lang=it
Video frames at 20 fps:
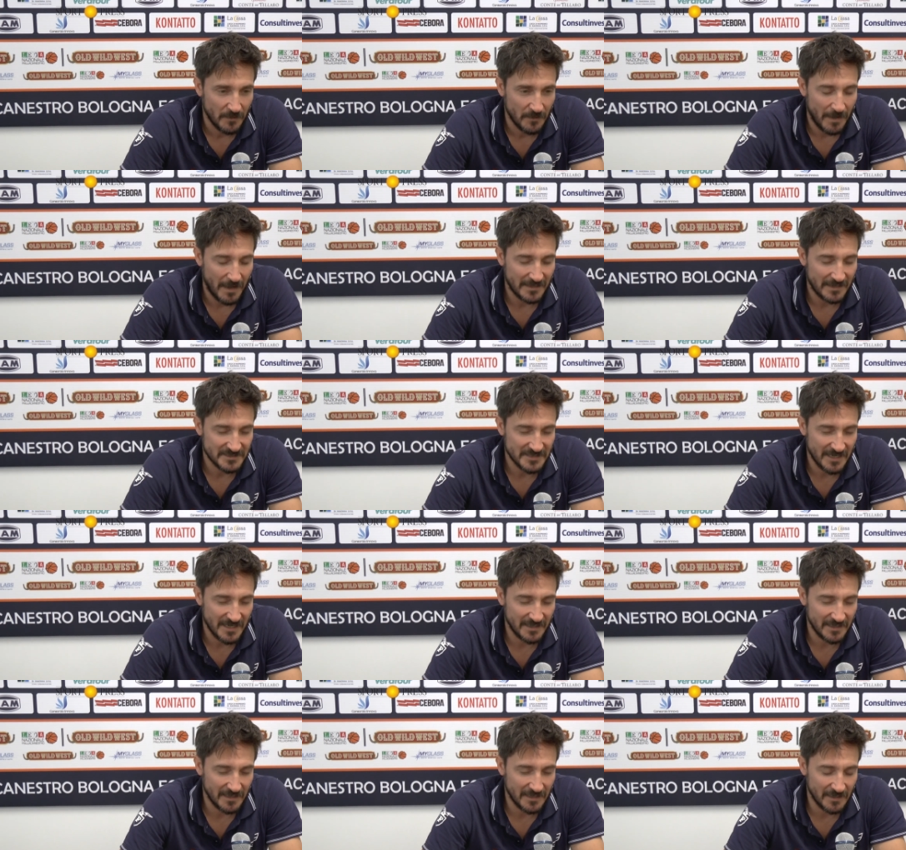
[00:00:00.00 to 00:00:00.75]
Ma
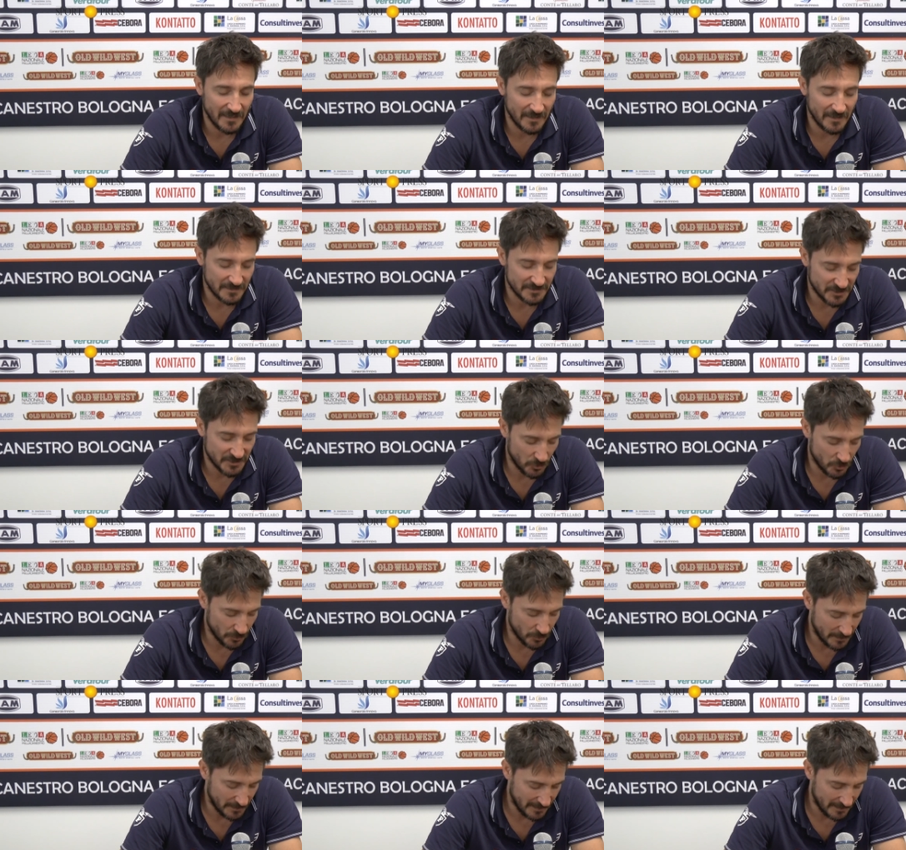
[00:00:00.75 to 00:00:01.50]
sai, la, la,
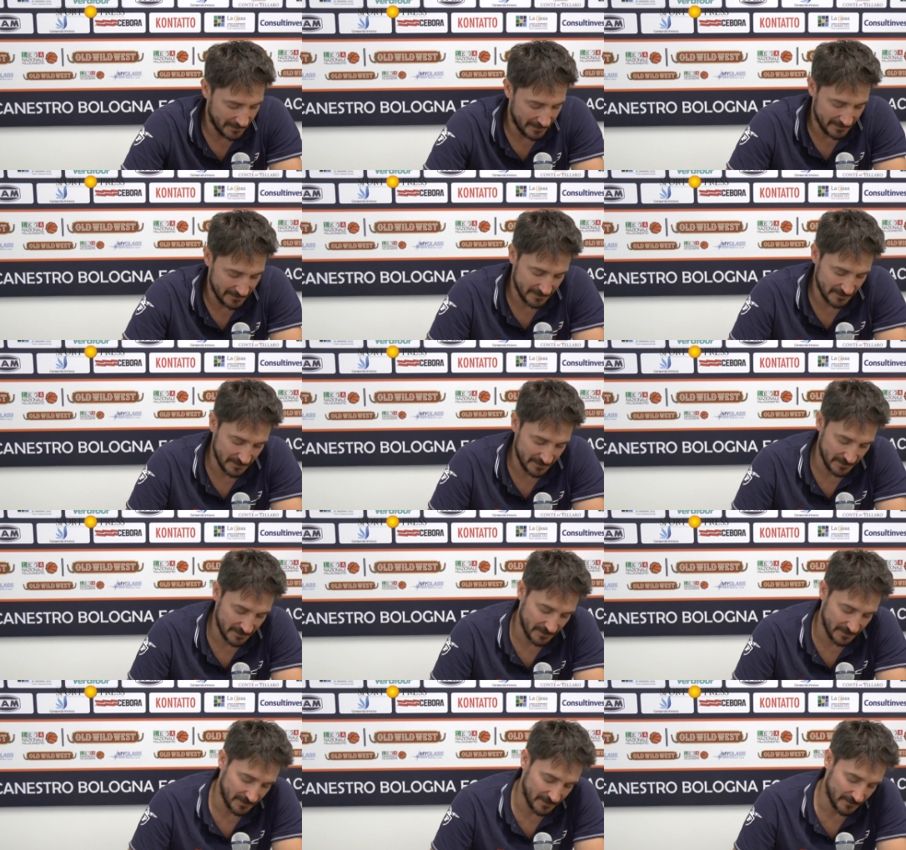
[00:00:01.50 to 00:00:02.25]
secondo me la
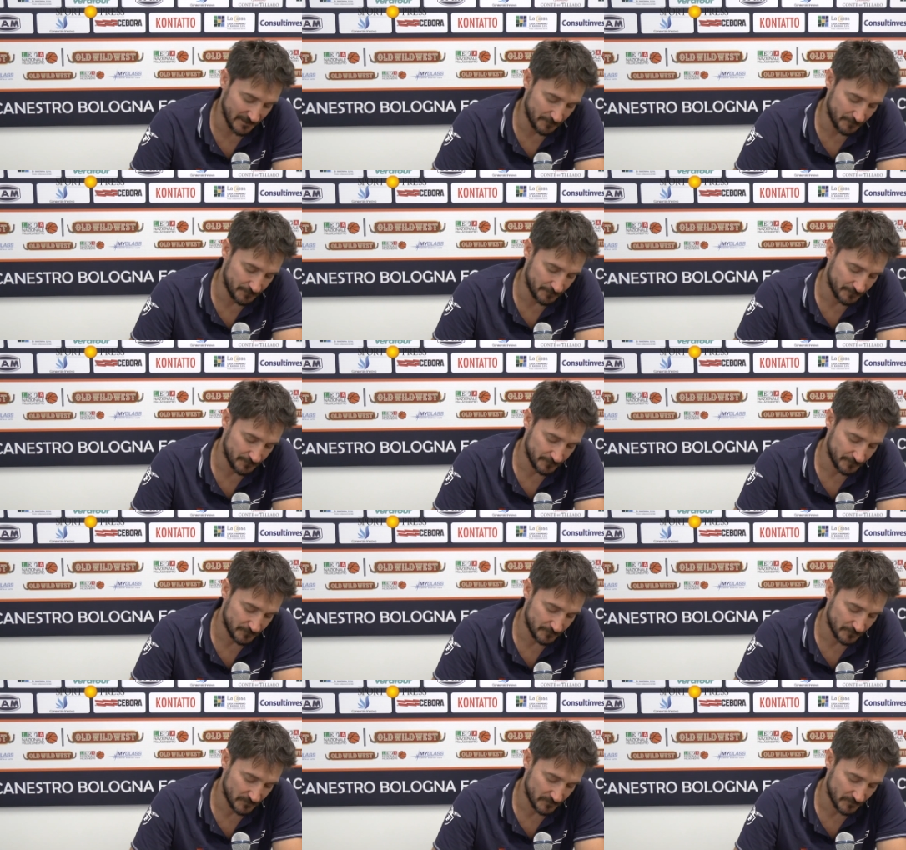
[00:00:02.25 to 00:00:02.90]
grande...